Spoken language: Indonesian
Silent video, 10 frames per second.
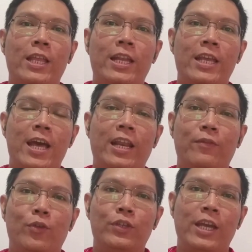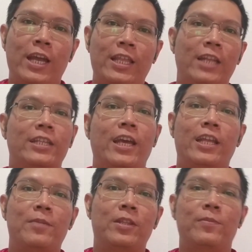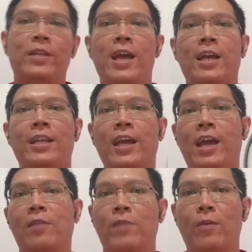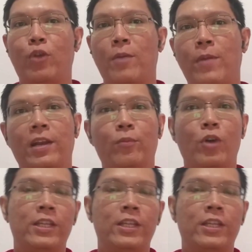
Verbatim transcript: tadi ya review singkat dari saya teman-teman ya dengan 48000